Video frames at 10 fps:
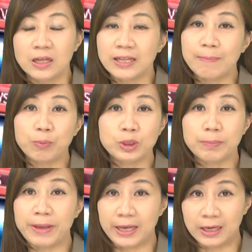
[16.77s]
但不是
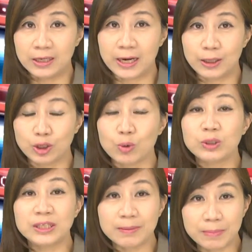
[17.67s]
每个人都
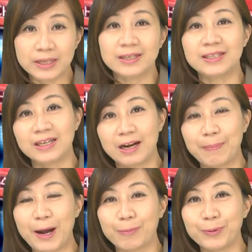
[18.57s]
这么的适合
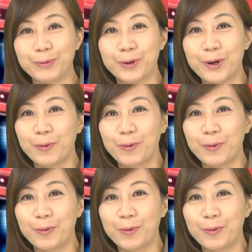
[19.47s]
跑步，